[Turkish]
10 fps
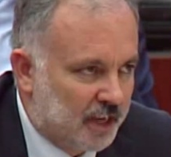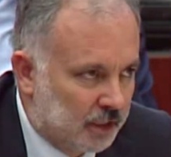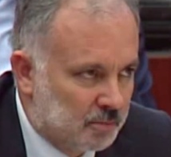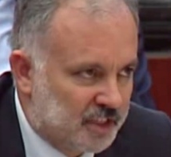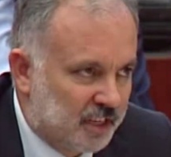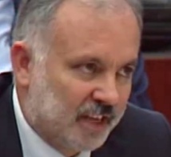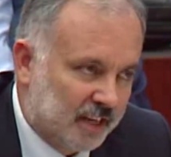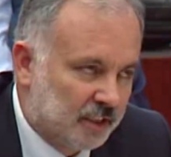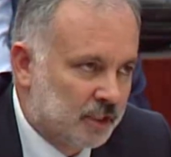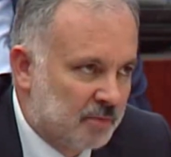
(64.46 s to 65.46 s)
kendimize
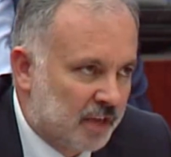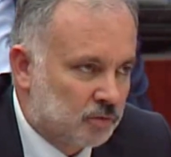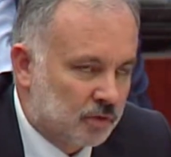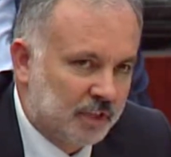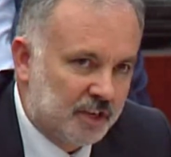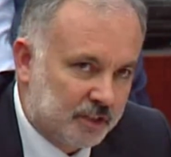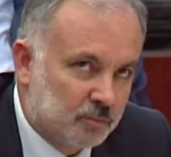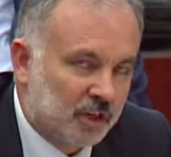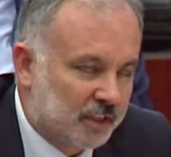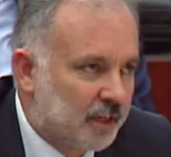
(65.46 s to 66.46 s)
dert edinmek zorundayız ki
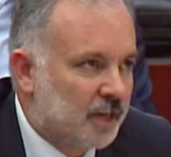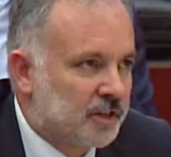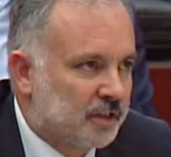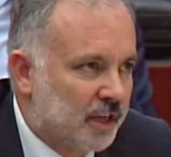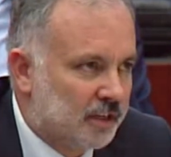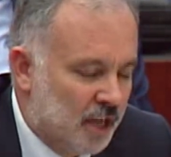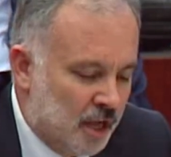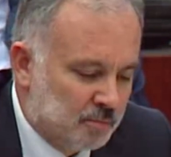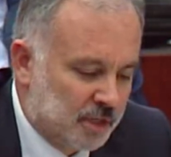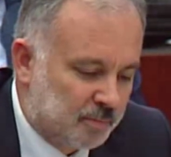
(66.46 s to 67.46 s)
burada gerçekten bir